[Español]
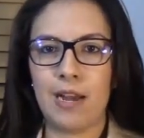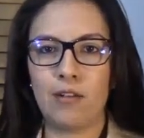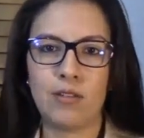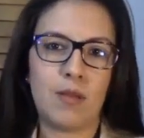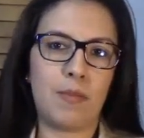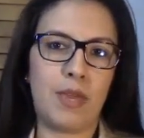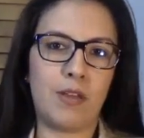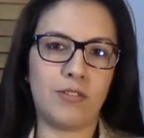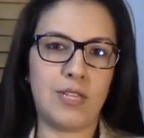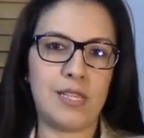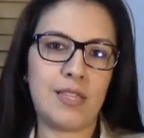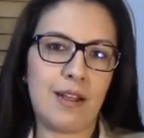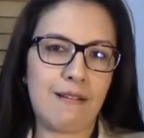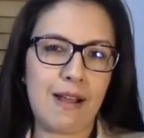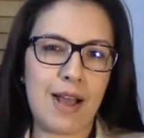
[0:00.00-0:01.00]
que los amigos
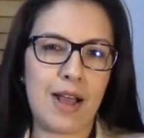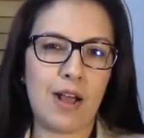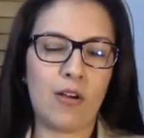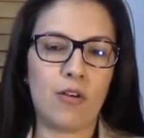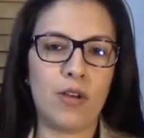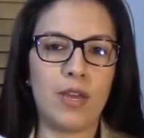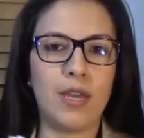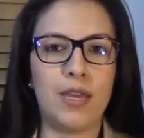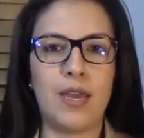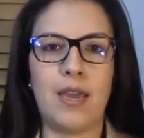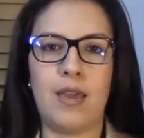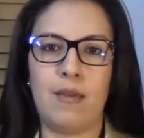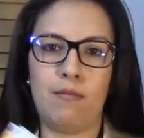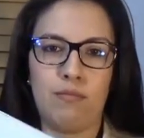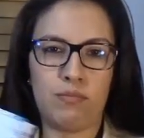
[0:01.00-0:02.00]
del trabajo y
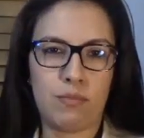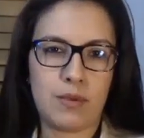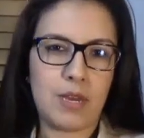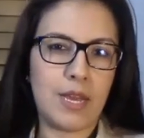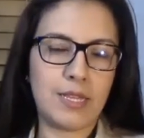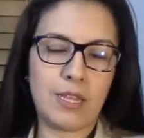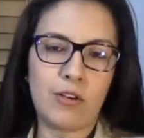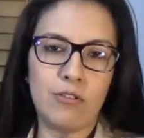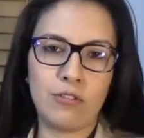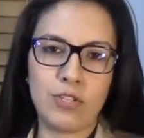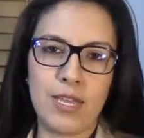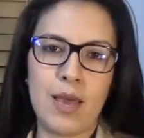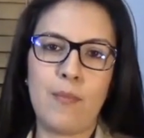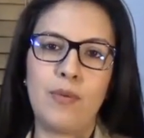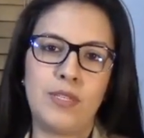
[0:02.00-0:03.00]
que gente
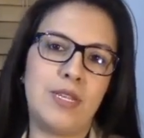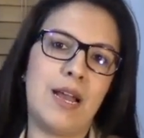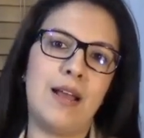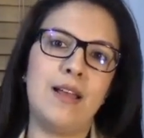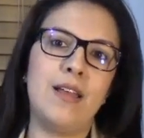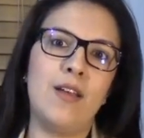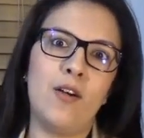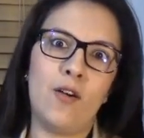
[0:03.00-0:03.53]
conocida, pues ya,